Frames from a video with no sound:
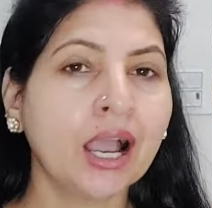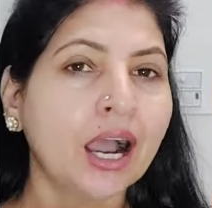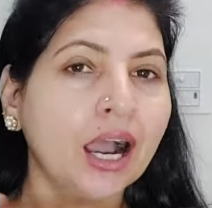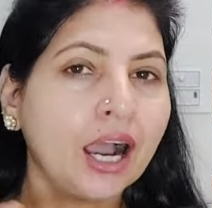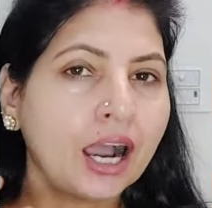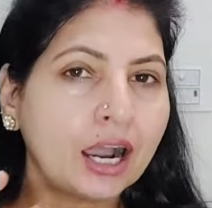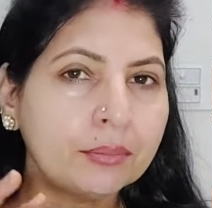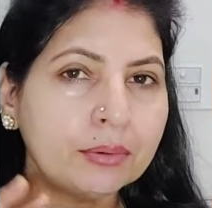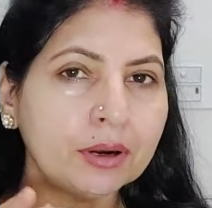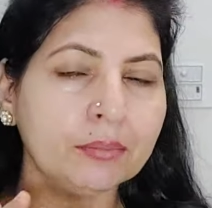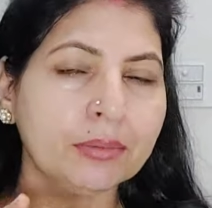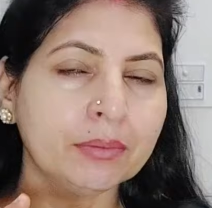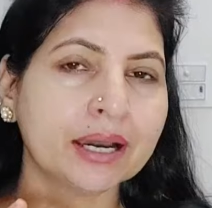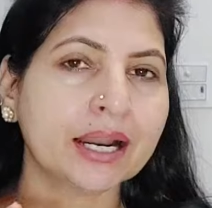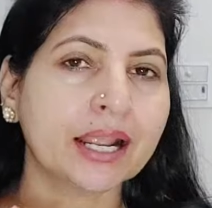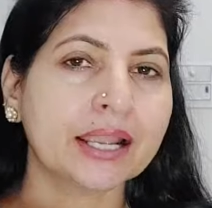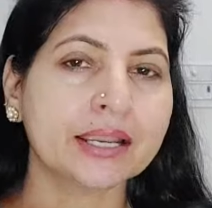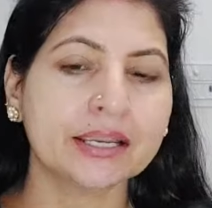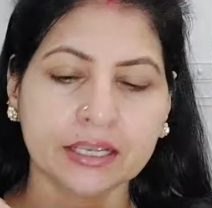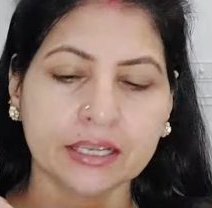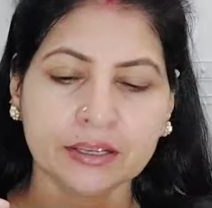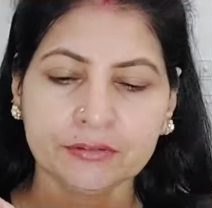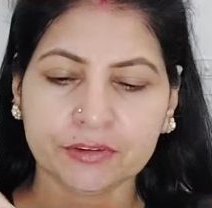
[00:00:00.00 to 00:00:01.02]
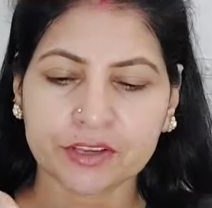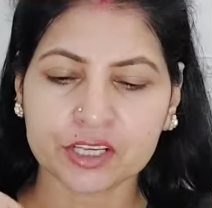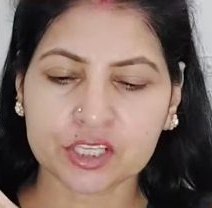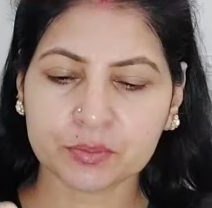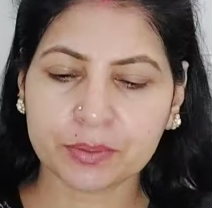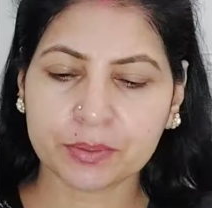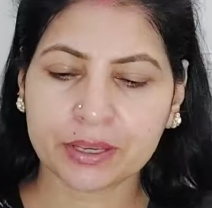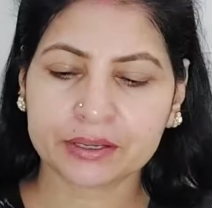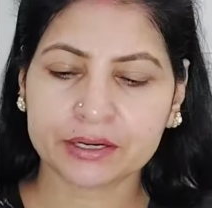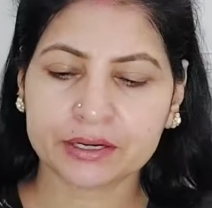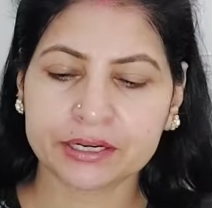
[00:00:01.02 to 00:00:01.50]
अब हमारा ये फेस
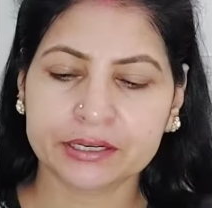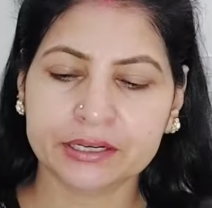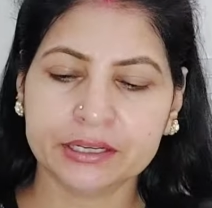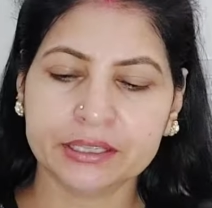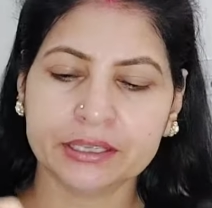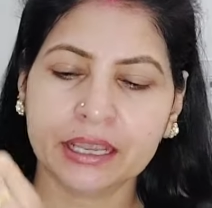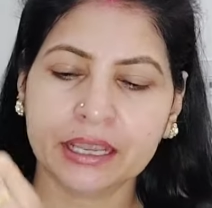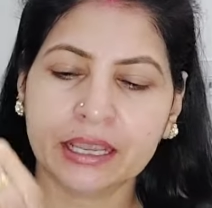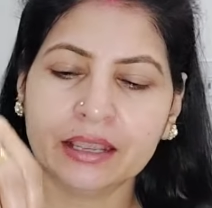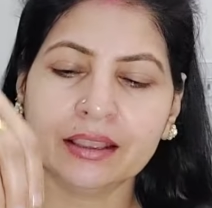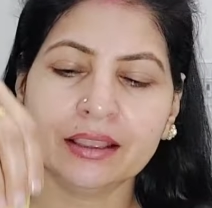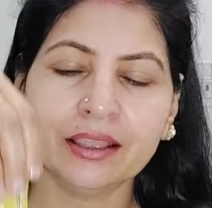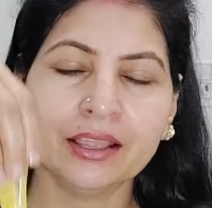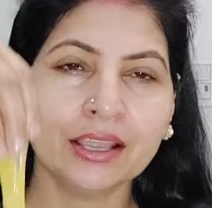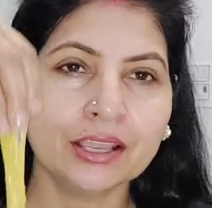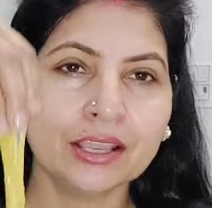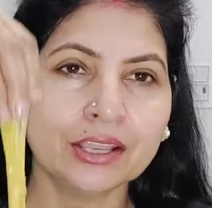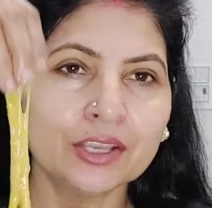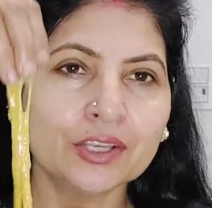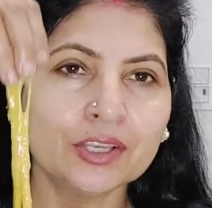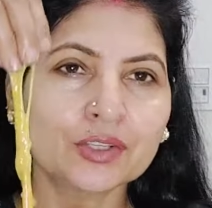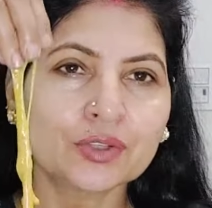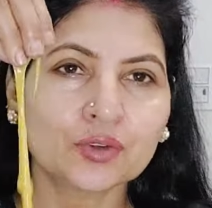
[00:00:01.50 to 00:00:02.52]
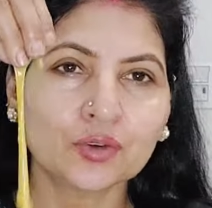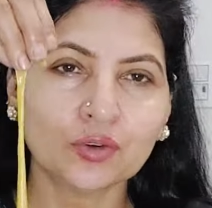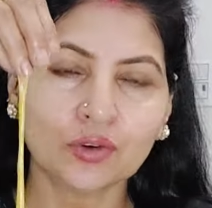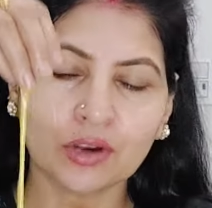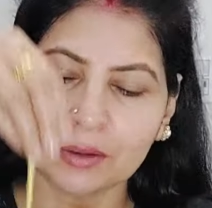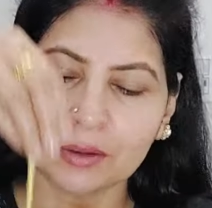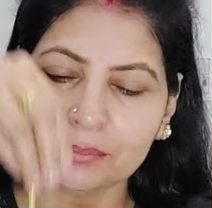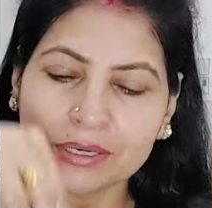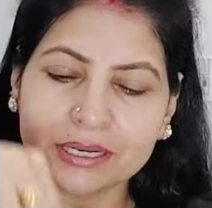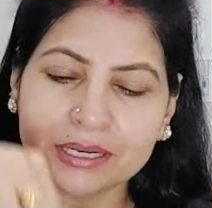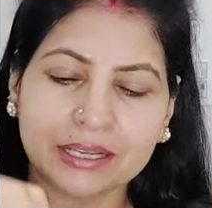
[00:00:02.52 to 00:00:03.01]
पैक रेडी है इसको
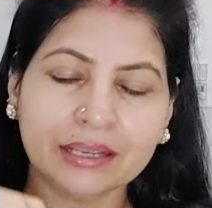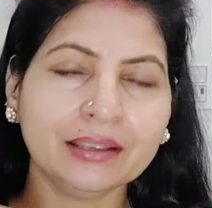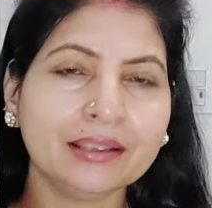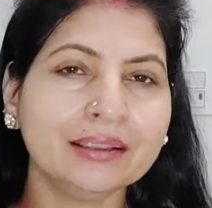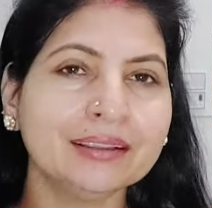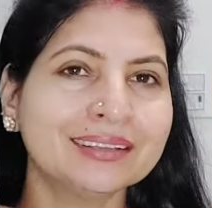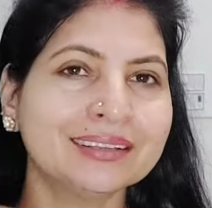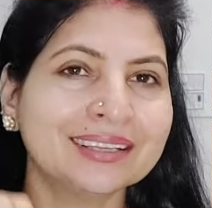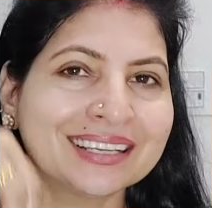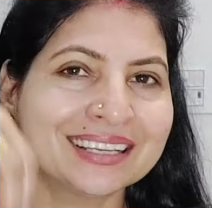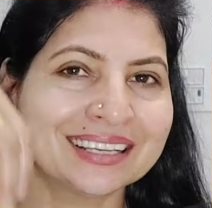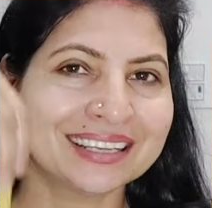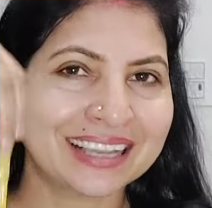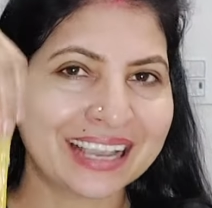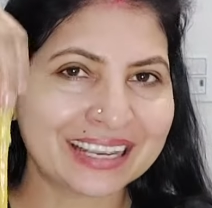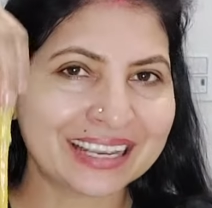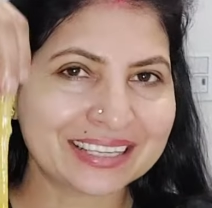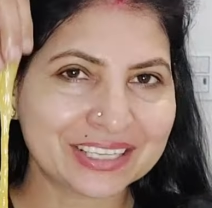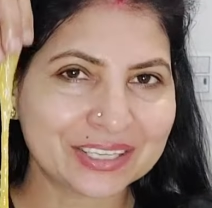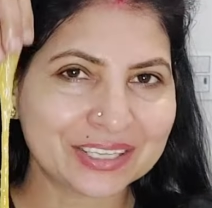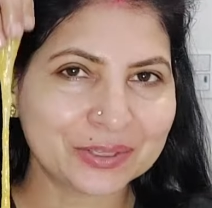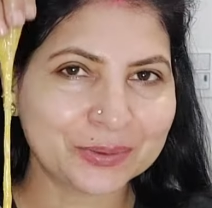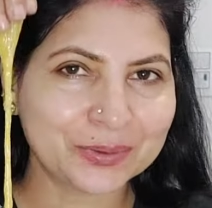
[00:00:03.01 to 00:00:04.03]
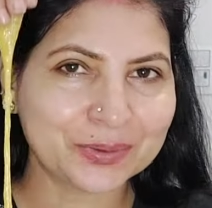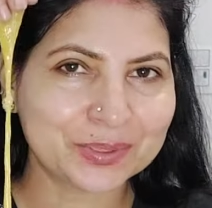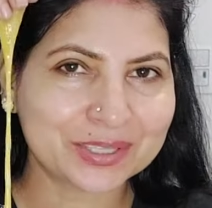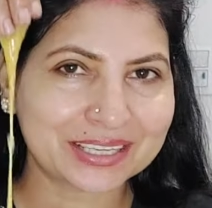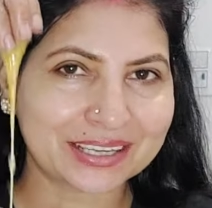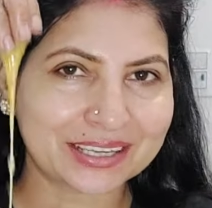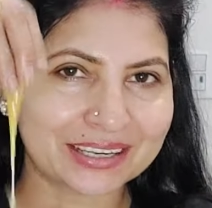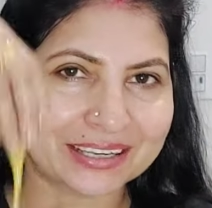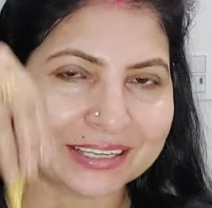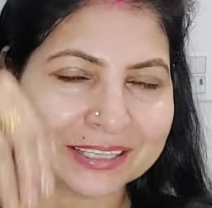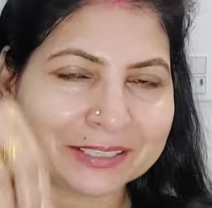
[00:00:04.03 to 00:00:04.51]
हमने कैसे यूज़
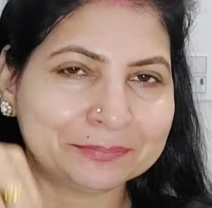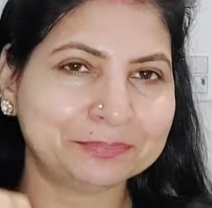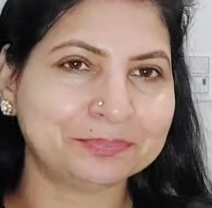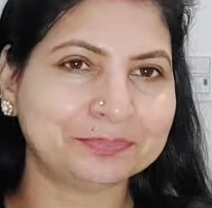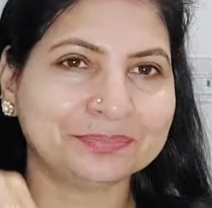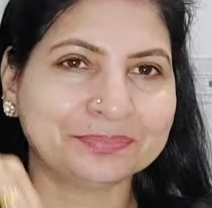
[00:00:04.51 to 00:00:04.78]
करना है